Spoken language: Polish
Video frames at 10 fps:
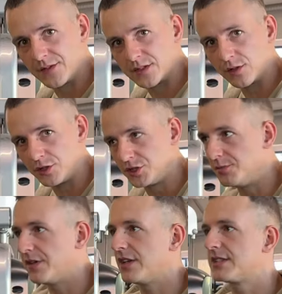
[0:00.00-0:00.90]
wysokości
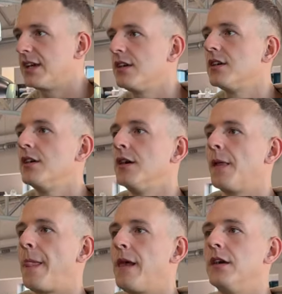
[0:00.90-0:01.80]
mniej więcej
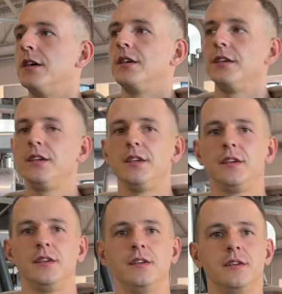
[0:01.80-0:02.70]

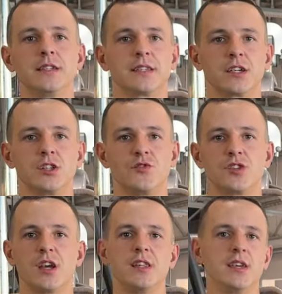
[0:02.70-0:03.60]
i jest takie
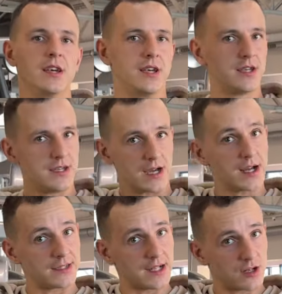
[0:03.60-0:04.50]
ćwiczenie jak
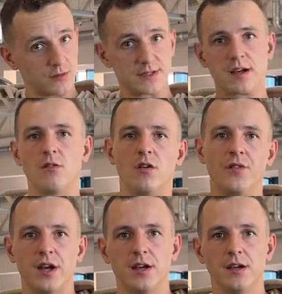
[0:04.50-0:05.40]
hantelką za
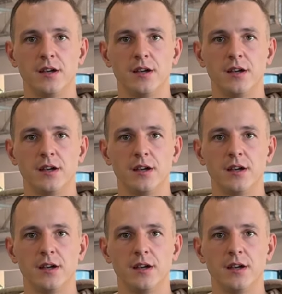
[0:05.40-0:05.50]
głowę.